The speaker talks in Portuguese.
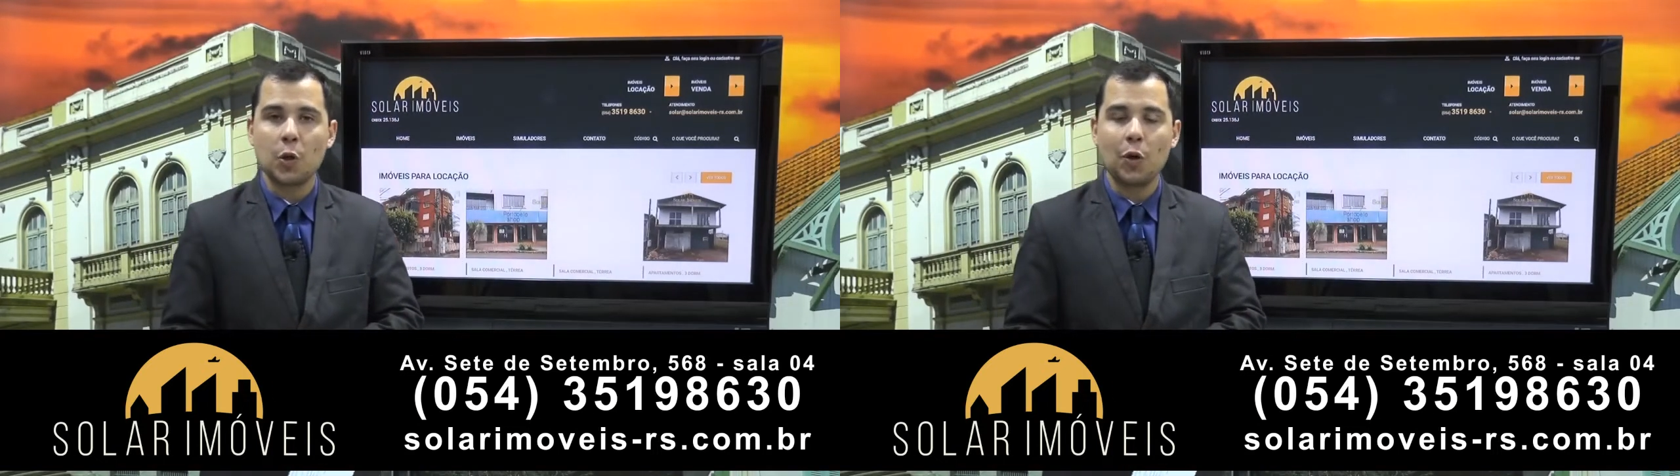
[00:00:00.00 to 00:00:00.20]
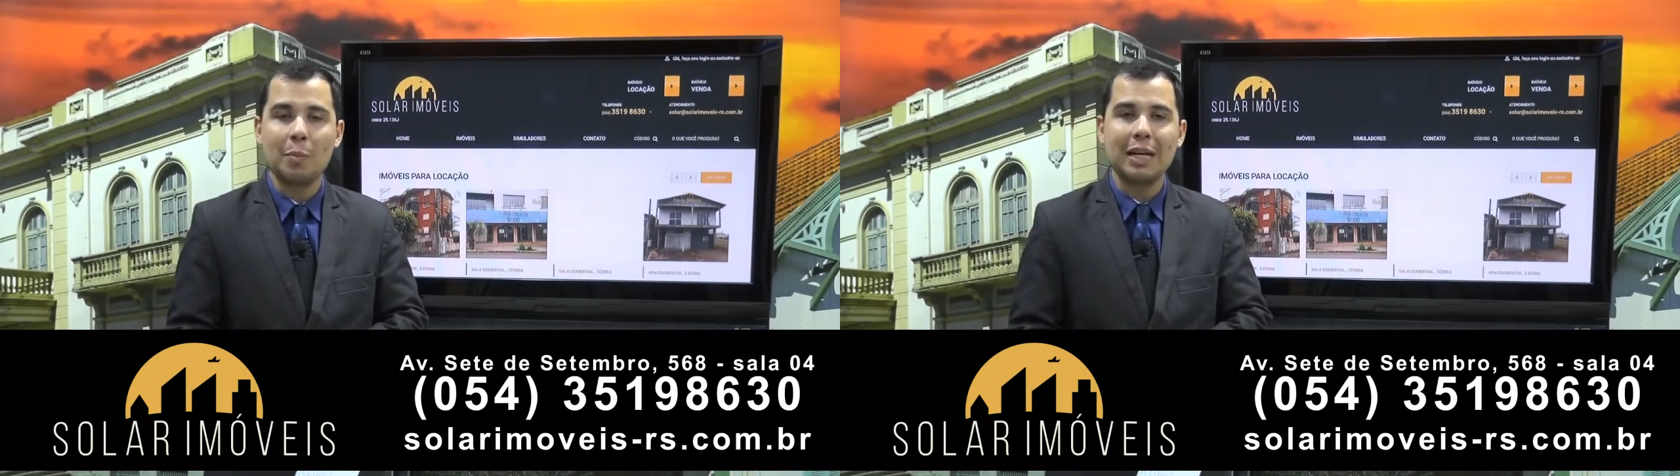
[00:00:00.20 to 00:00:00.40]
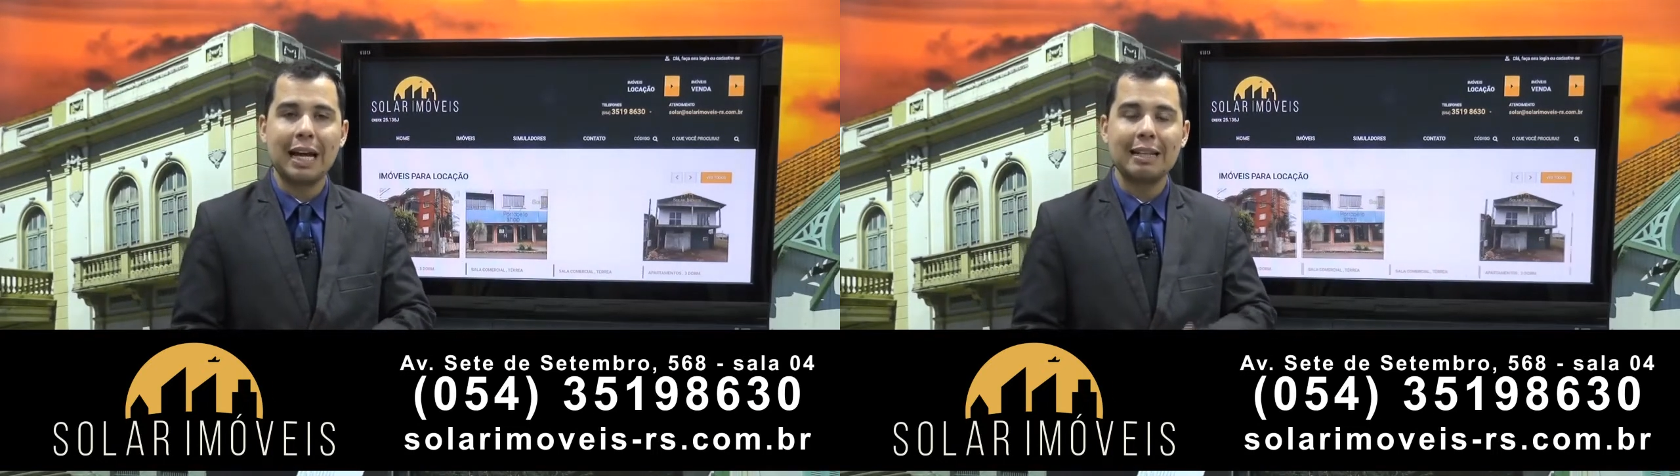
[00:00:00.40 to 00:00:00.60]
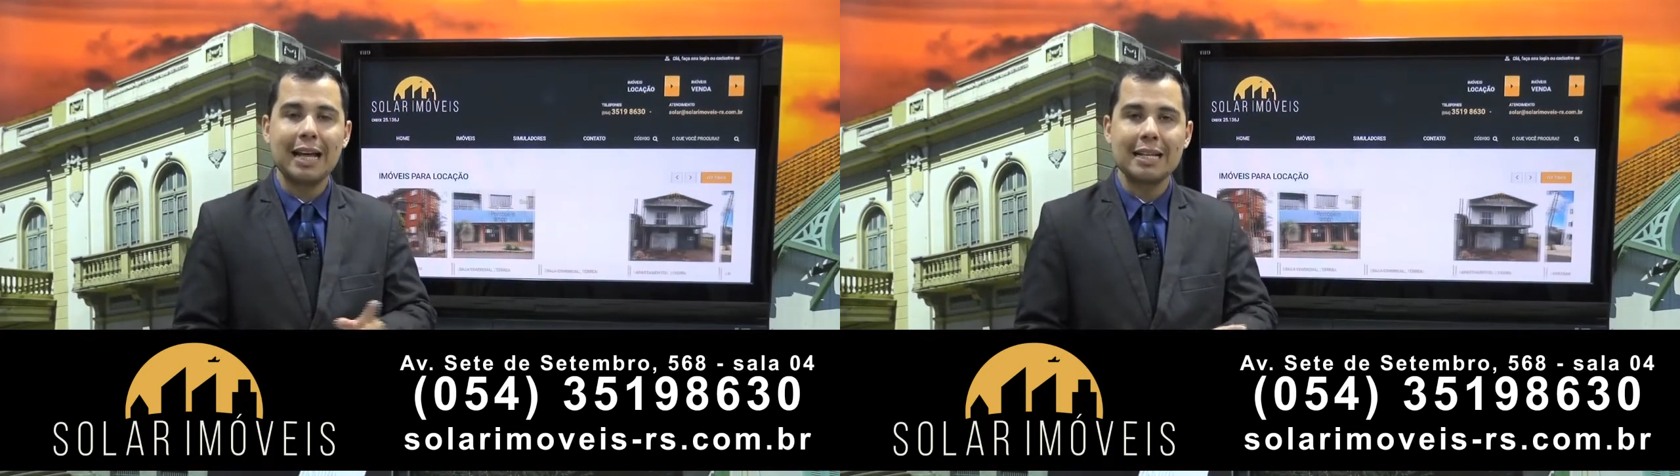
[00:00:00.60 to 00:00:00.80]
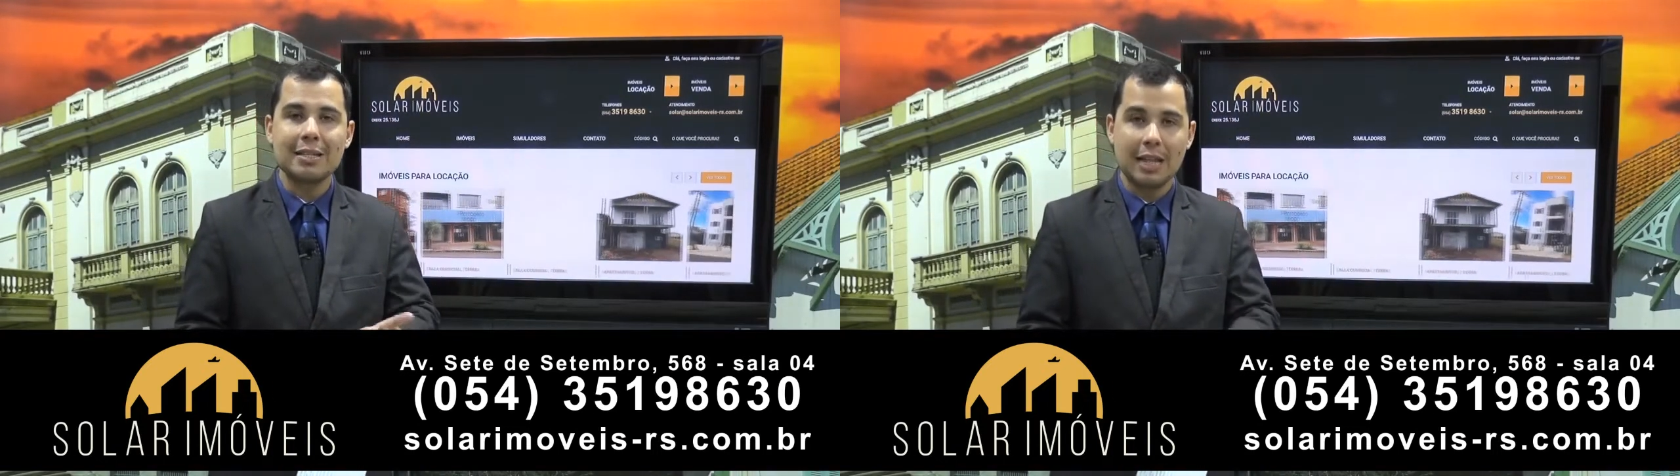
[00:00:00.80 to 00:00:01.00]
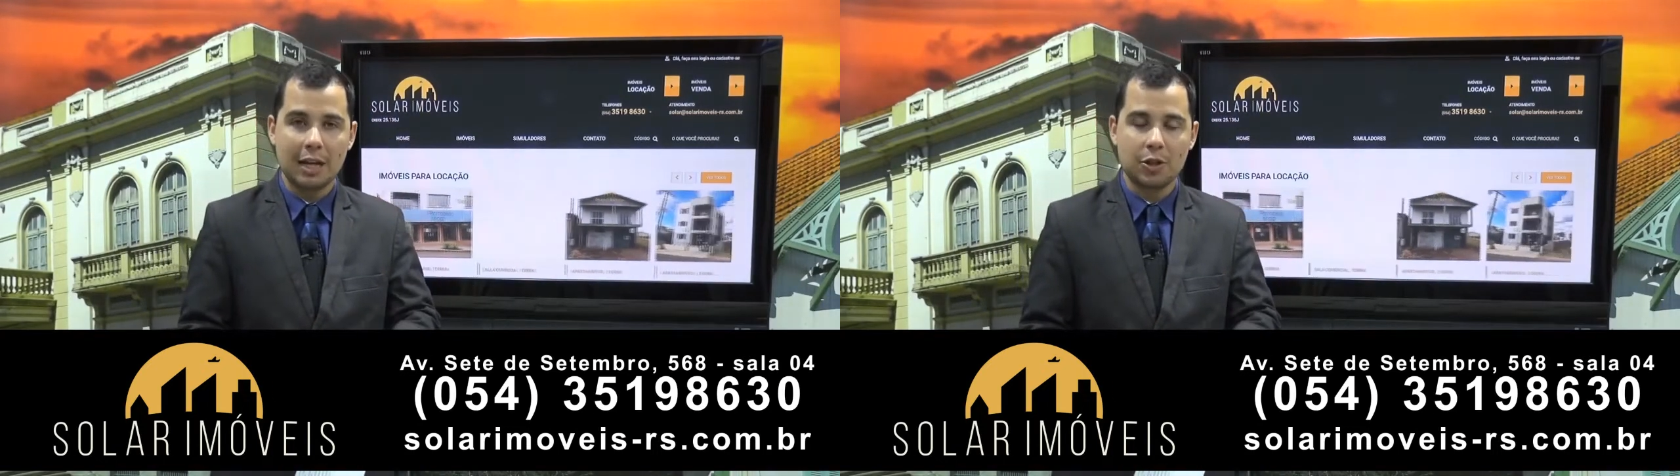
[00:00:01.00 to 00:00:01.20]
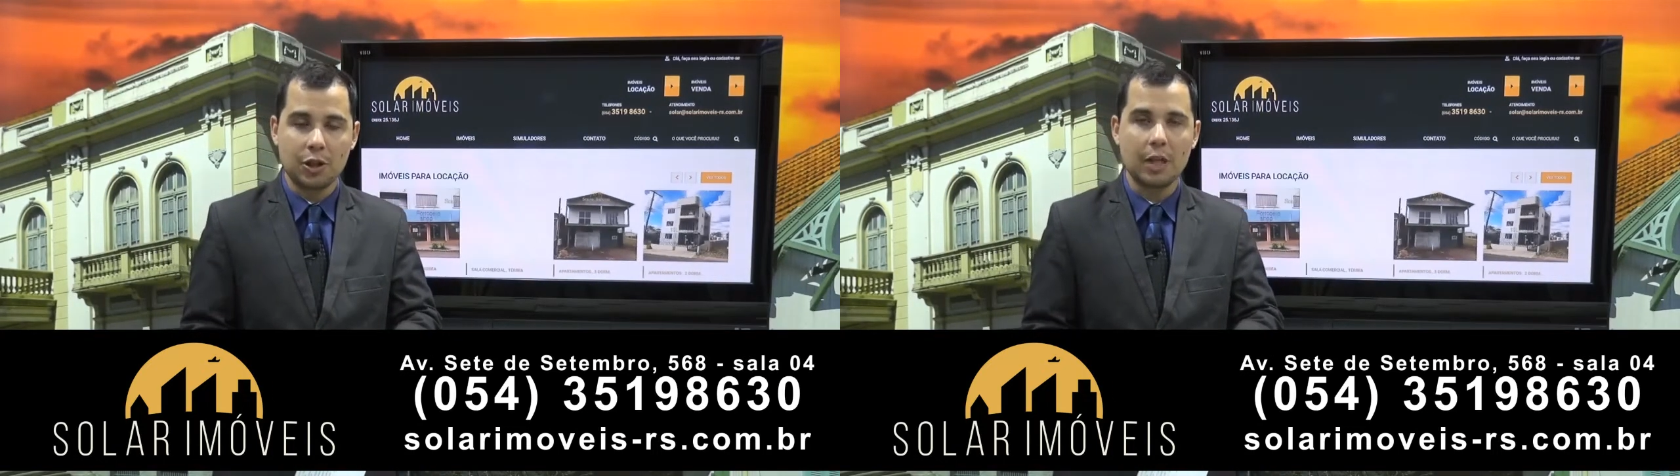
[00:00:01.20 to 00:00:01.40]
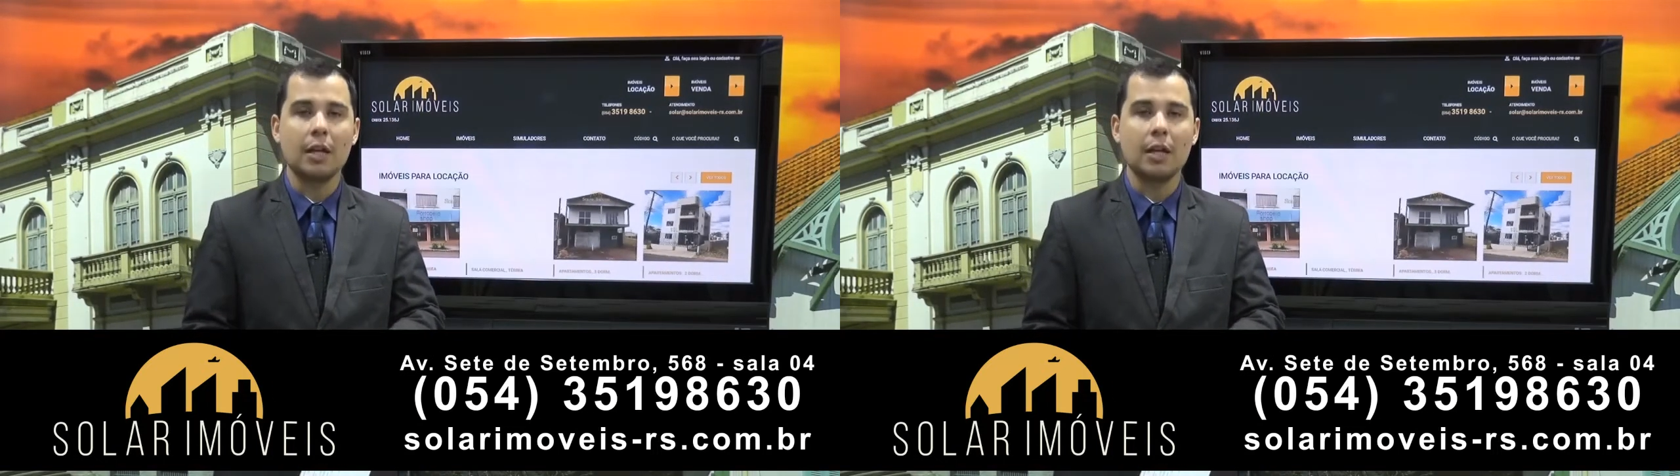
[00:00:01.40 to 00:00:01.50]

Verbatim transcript: Econômica da 7, hein?